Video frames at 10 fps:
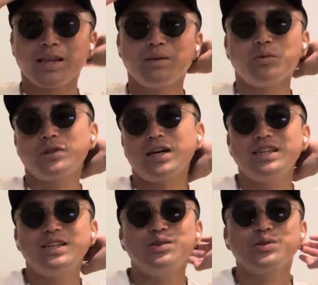もう
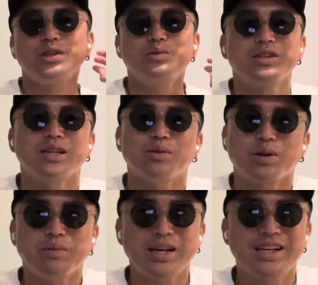滝行って思ってた俺
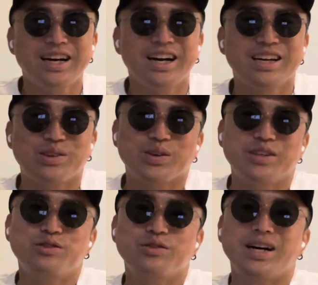毎回入る時
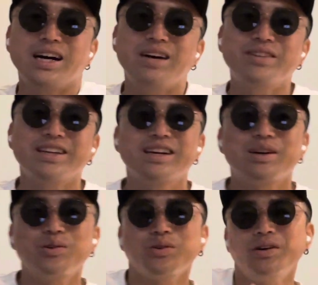にうわーみたいななんか
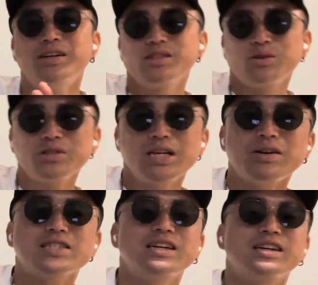本当そこシャワー
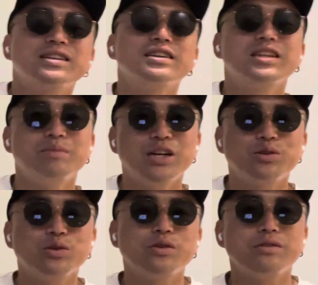しかなかったんで前の
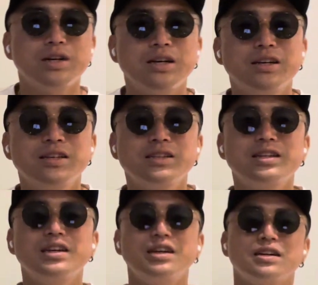ところはた
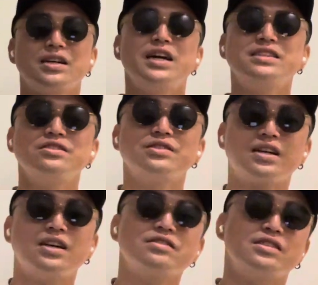だ回数
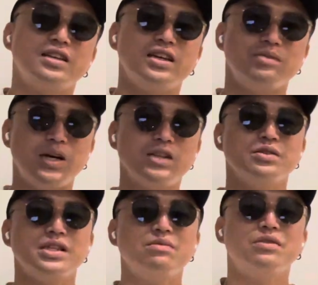高くて窓
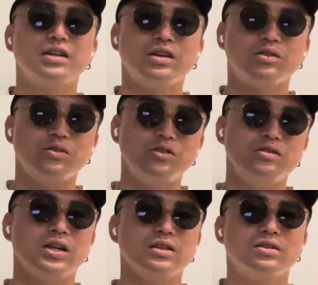全部開けると龍
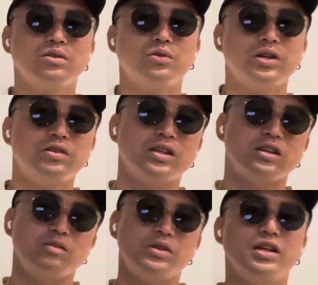が通り抜けてい
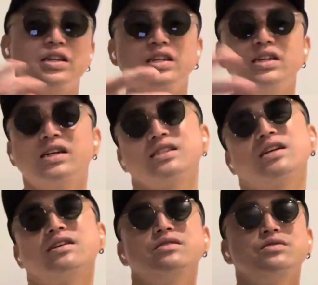くみたいないい風が
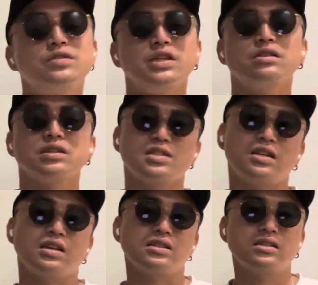吹いたりとかしてた
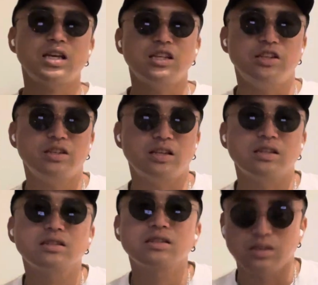からすげえ気に入ったん
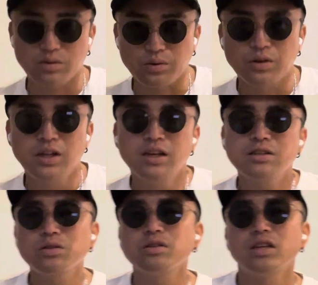ですけど
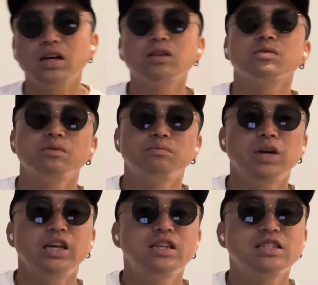ちょっとねあの
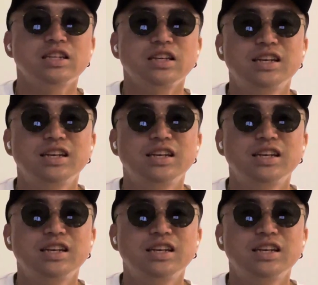毎日